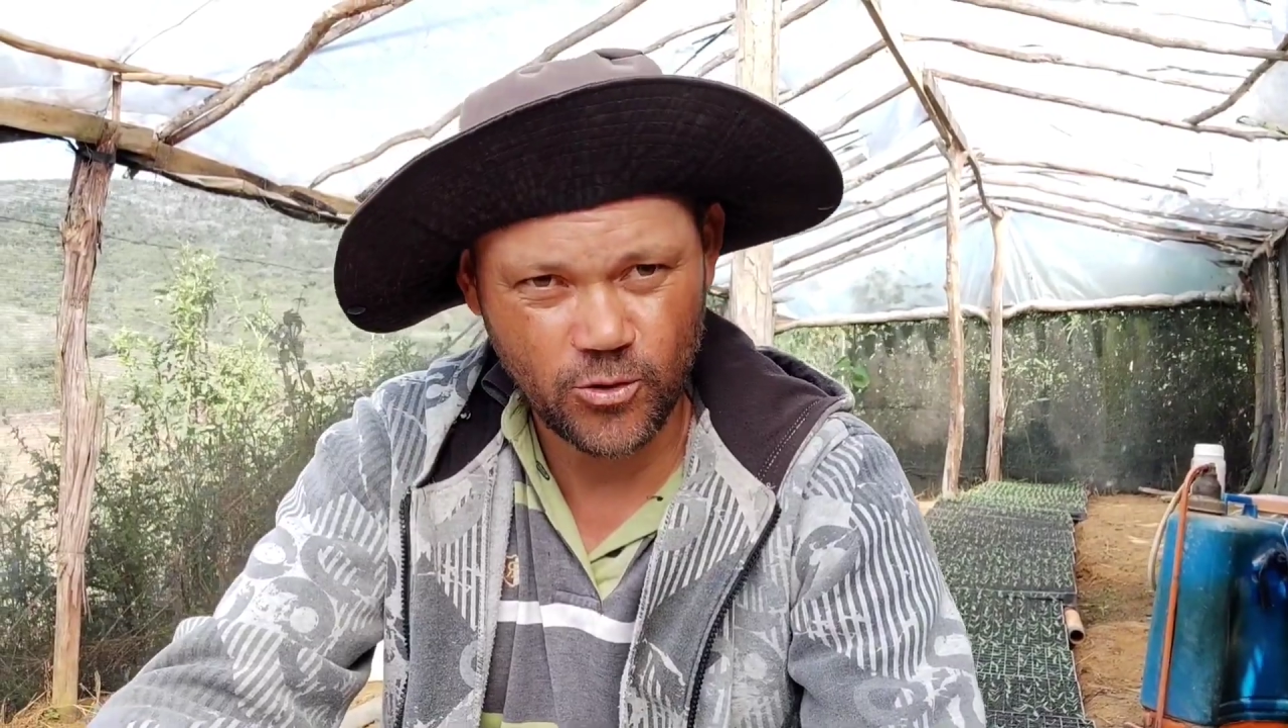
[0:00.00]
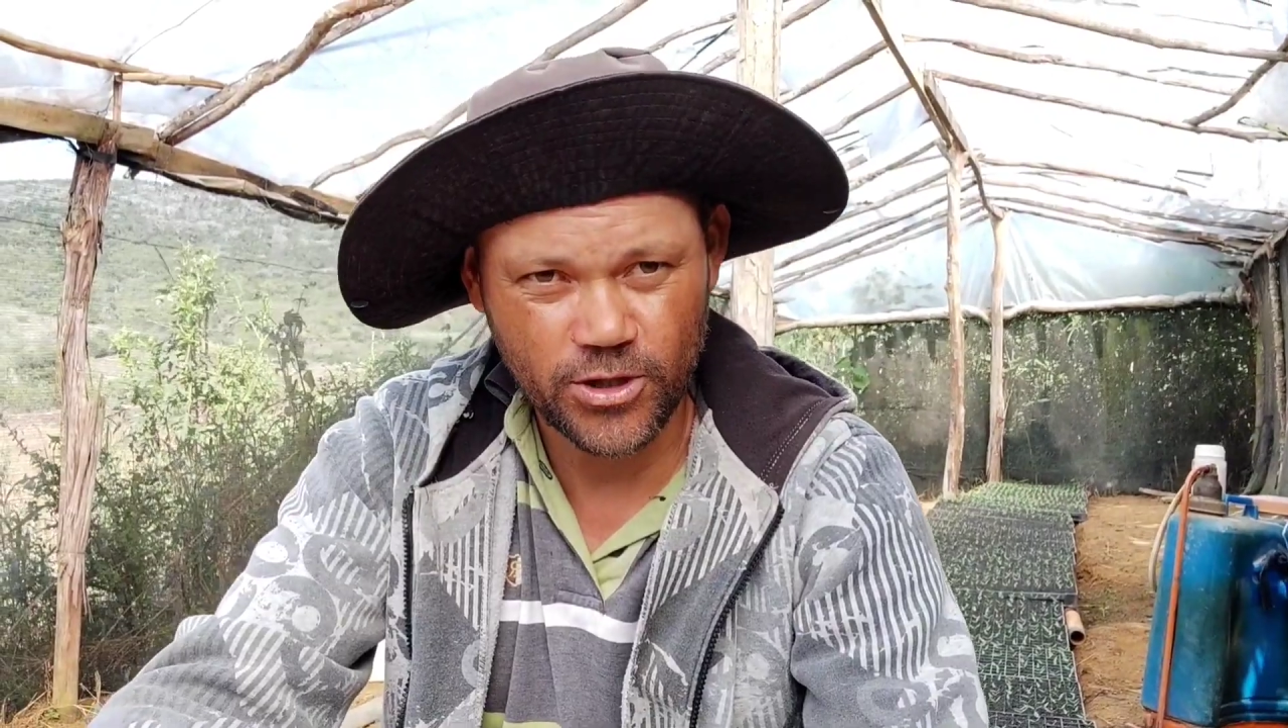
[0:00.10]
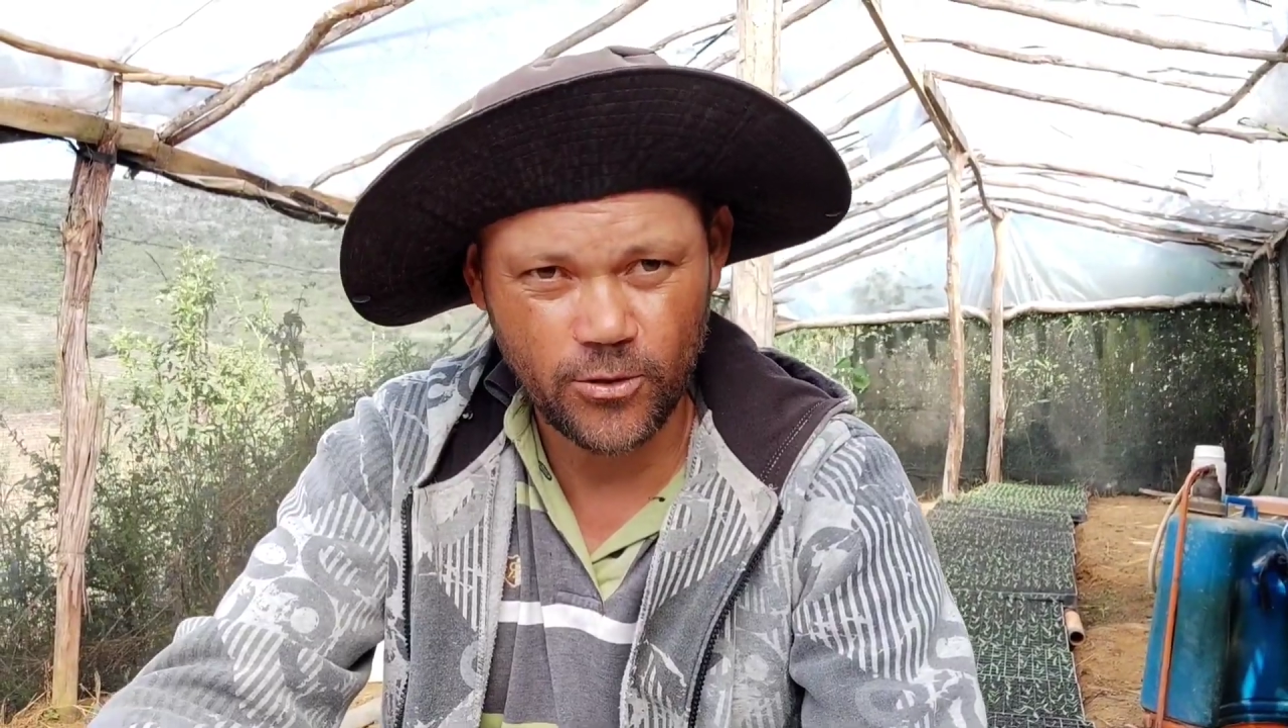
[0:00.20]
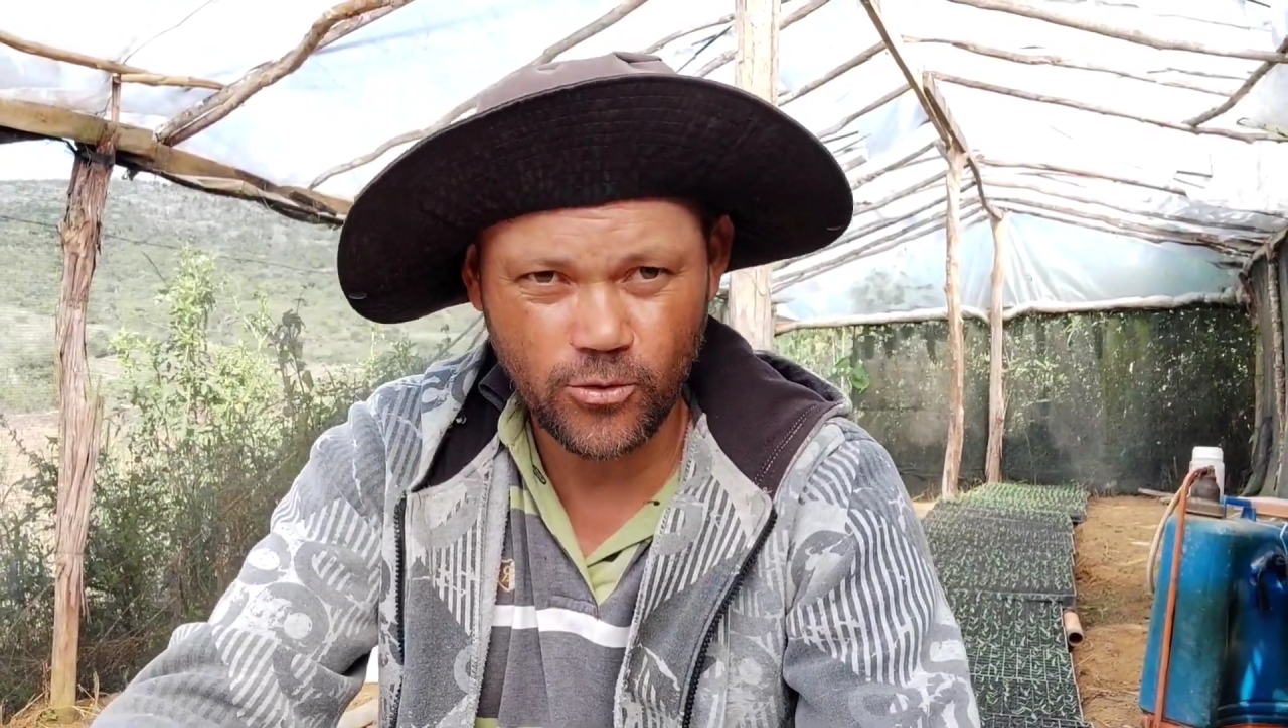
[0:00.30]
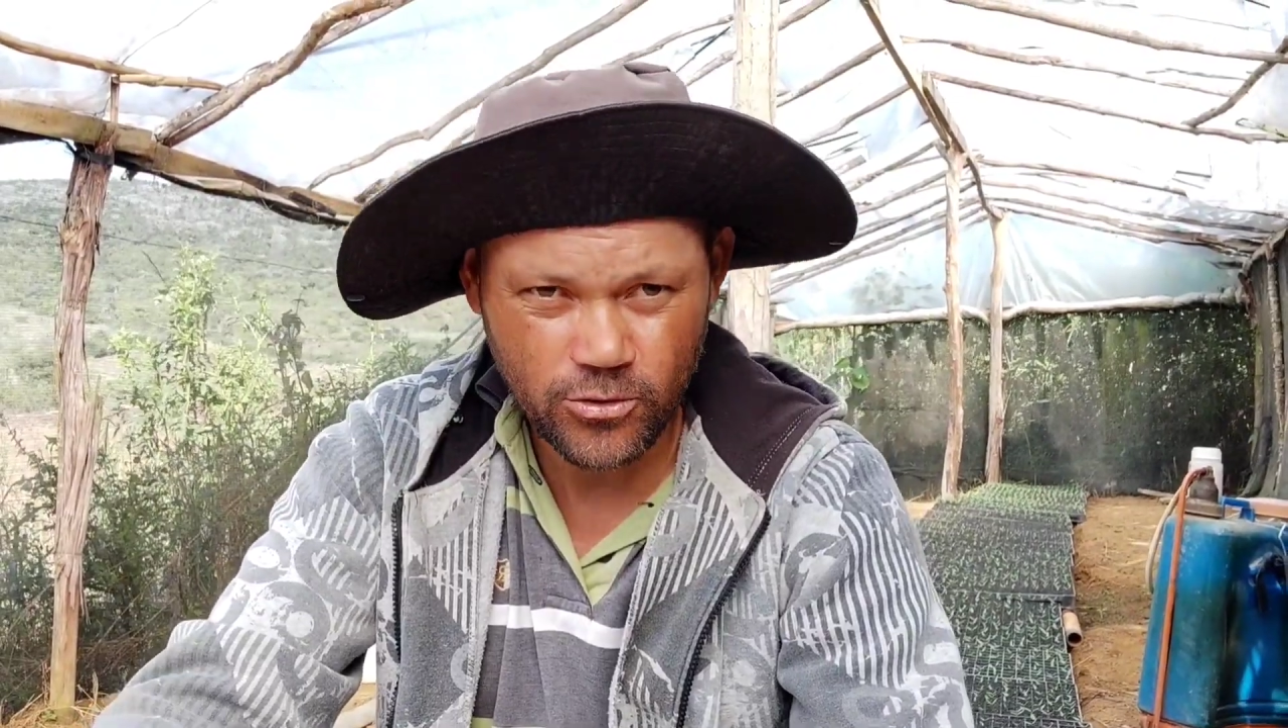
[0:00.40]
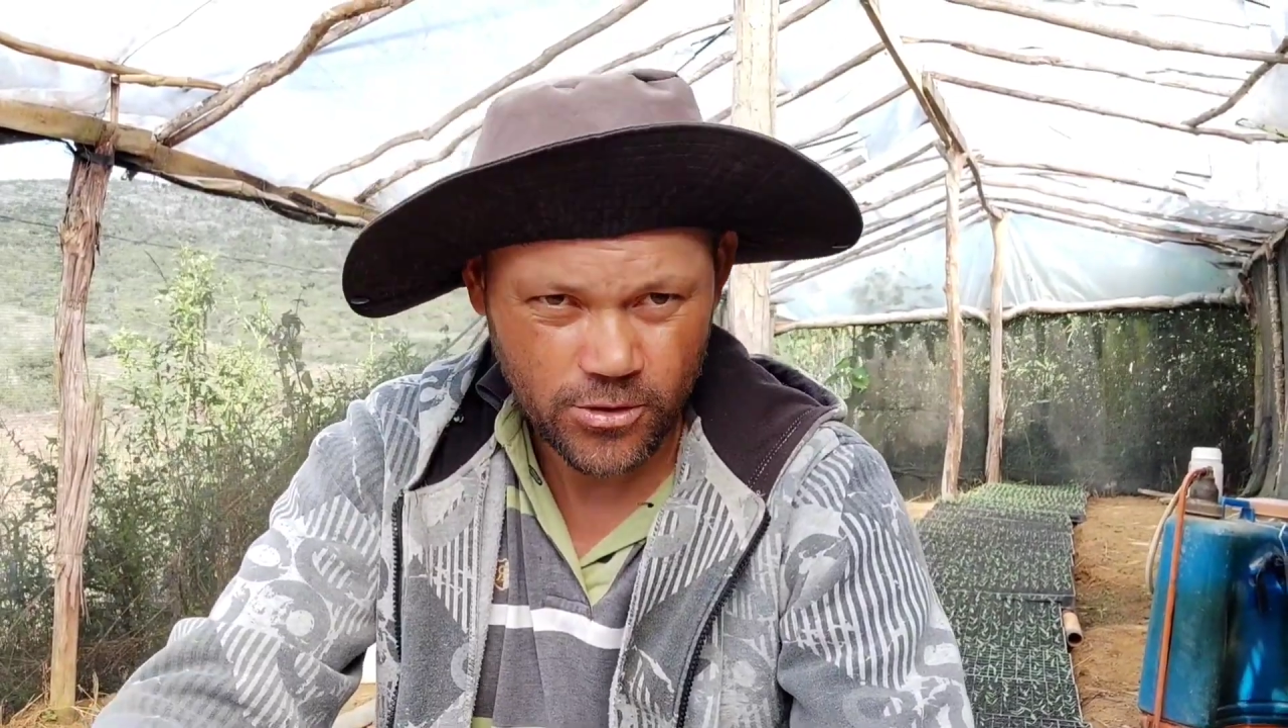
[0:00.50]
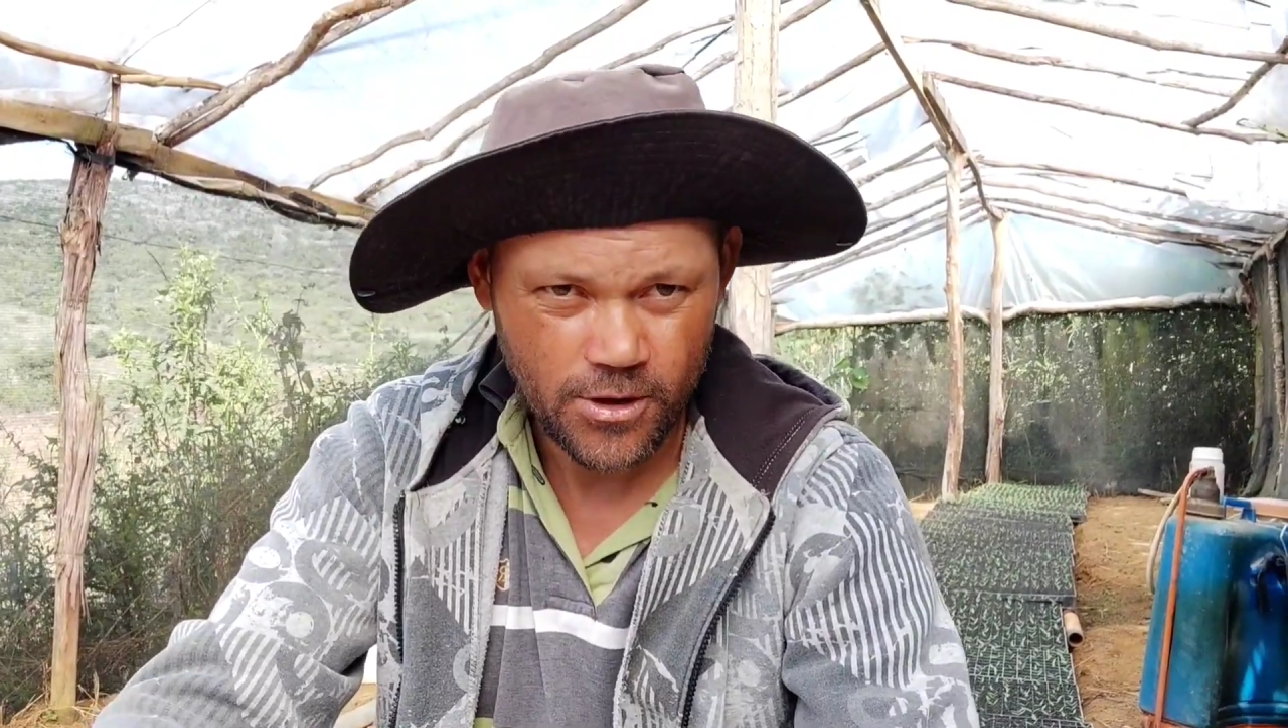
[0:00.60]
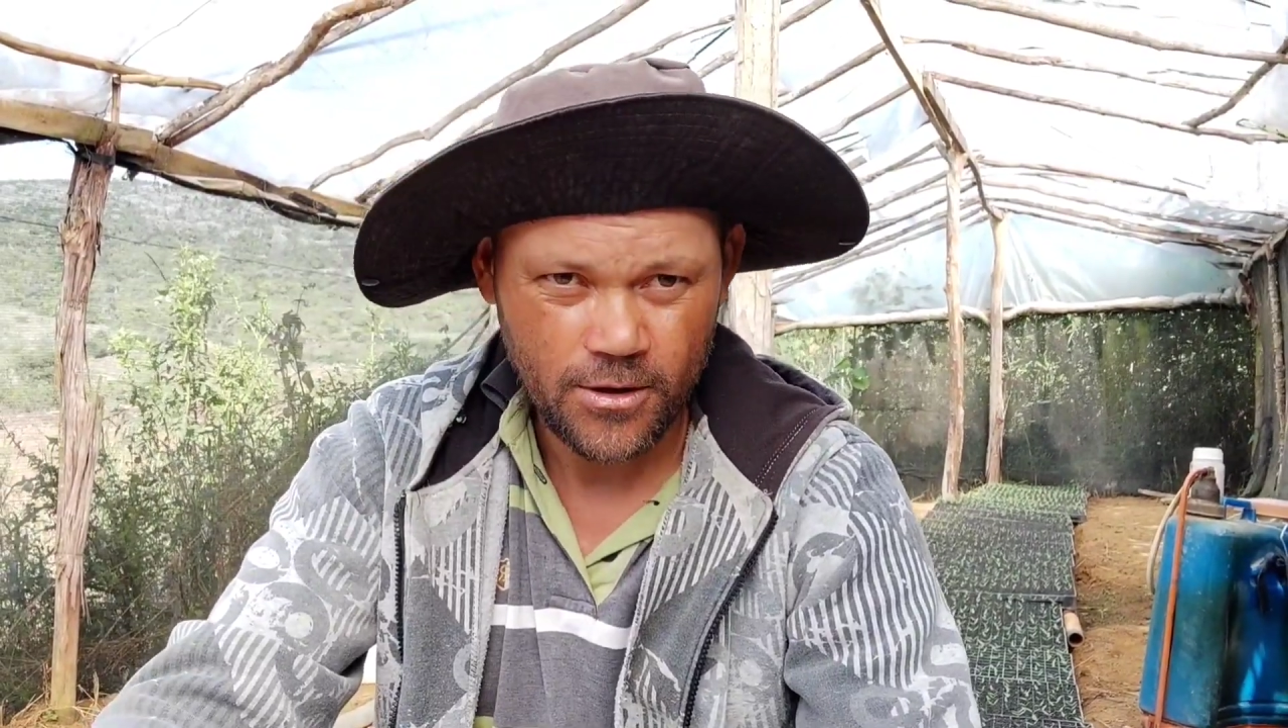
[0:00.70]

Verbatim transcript: conteúdos.